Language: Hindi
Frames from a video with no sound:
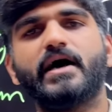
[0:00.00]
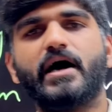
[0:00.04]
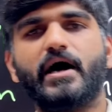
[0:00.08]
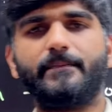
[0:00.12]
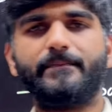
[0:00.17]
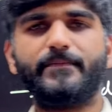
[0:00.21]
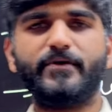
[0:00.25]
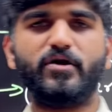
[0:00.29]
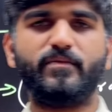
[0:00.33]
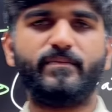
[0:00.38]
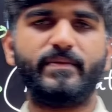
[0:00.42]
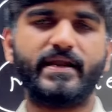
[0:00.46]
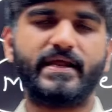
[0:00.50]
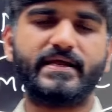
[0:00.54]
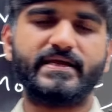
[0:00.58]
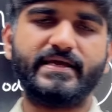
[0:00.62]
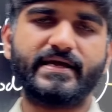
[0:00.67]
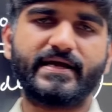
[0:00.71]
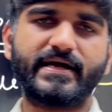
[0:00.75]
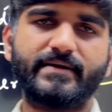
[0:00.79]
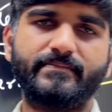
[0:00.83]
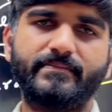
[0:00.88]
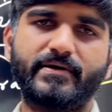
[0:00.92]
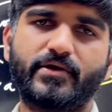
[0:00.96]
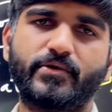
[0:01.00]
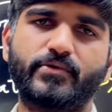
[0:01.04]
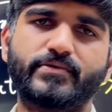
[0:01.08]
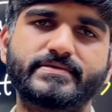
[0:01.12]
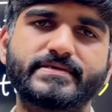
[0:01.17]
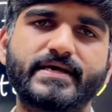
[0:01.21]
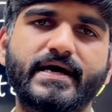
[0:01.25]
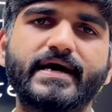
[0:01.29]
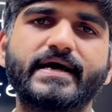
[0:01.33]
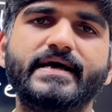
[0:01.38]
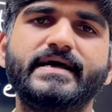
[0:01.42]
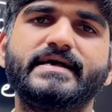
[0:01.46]
अपने ऊपर रखिएगा
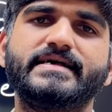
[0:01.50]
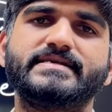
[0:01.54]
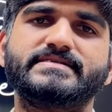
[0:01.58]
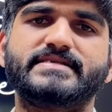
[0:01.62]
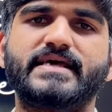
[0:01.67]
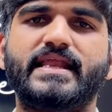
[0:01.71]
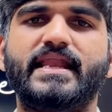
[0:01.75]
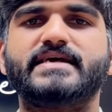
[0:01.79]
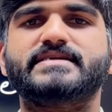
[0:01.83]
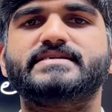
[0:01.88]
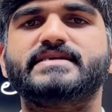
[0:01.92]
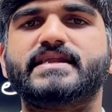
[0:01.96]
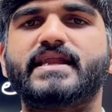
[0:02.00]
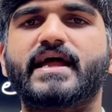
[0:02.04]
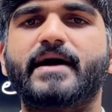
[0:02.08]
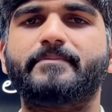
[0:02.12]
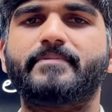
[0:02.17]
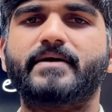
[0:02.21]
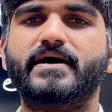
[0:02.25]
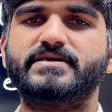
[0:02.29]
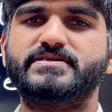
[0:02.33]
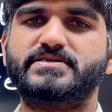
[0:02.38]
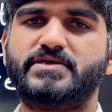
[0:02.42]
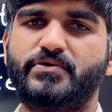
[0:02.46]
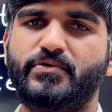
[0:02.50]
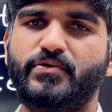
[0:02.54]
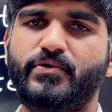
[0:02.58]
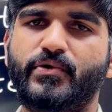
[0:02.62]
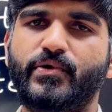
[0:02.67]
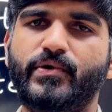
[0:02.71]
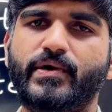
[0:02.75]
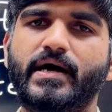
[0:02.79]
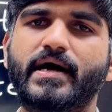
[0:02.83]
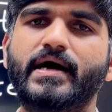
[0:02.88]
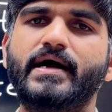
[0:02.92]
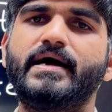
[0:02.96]
भरोसा सिलेक्शन आपका ज़रूर
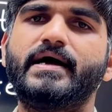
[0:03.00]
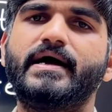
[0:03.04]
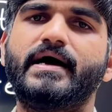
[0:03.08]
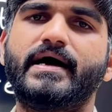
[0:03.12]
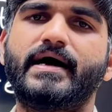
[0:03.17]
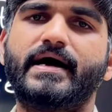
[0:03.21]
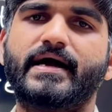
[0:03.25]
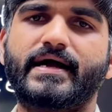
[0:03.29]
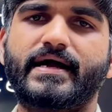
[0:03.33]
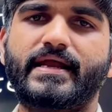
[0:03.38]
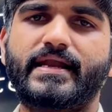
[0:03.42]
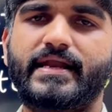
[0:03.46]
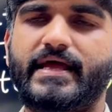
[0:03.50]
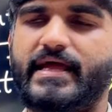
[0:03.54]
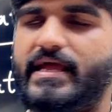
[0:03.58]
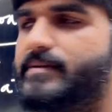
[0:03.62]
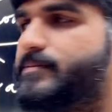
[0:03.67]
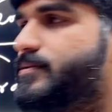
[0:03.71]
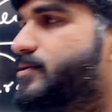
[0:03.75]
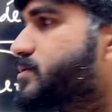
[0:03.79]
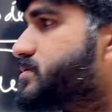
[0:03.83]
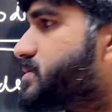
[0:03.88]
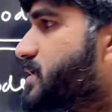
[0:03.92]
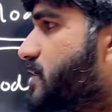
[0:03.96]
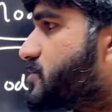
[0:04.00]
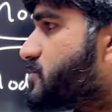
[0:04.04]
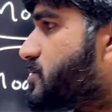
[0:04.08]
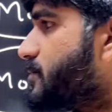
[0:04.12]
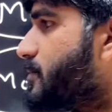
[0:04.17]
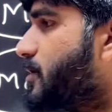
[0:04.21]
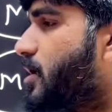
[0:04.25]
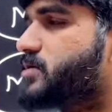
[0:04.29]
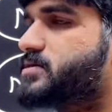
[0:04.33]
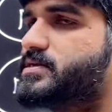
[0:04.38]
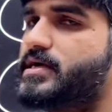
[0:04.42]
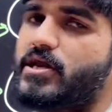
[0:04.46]
होगा अगर नहीं भी होता है तो
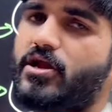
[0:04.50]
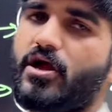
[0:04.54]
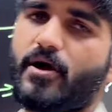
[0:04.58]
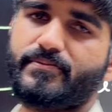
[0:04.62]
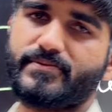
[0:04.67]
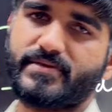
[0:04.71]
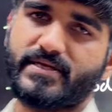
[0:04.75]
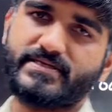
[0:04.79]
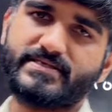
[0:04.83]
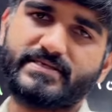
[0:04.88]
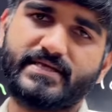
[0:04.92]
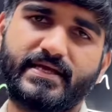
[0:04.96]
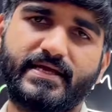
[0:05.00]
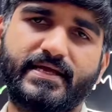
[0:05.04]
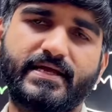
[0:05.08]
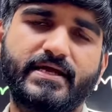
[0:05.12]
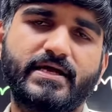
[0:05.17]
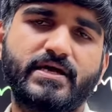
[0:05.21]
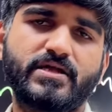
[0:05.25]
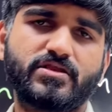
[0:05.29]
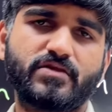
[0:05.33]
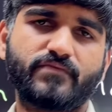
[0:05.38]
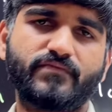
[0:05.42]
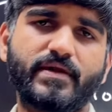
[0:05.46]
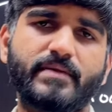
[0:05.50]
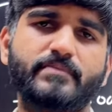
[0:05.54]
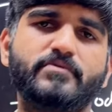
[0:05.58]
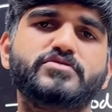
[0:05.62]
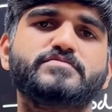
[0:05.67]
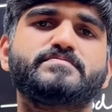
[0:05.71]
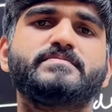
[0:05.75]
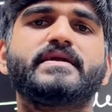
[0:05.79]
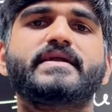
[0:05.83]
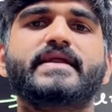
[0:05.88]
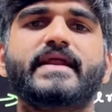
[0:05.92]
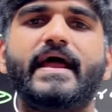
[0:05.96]
बहुत सारे ऑप्शन हैं तो फिर हम
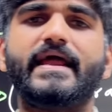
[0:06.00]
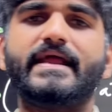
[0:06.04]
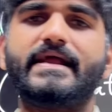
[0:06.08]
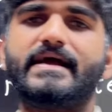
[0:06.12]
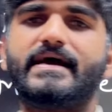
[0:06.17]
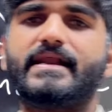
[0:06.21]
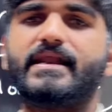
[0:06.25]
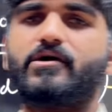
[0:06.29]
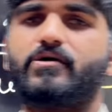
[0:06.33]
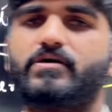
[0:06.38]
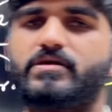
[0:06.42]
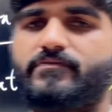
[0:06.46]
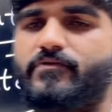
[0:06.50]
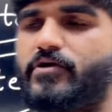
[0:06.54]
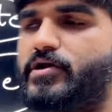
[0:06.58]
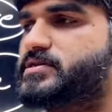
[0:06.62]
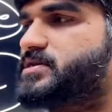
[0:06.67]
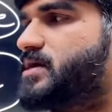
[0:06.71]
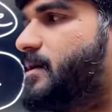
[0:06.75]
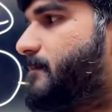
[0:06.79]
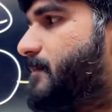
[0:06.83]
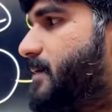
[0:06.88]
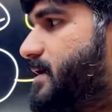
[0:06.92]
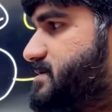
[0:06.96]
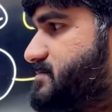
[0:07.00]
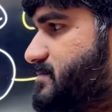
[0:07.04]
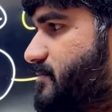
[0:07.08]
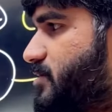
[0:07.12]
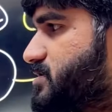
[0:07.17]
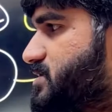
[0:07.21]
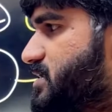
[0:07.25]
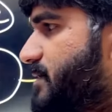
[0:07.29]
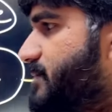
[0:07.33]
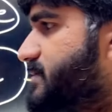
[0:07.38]
उसमें ट्राई कर रहे हैं फॉर एग्जाम्पल इसमें बहुत सारे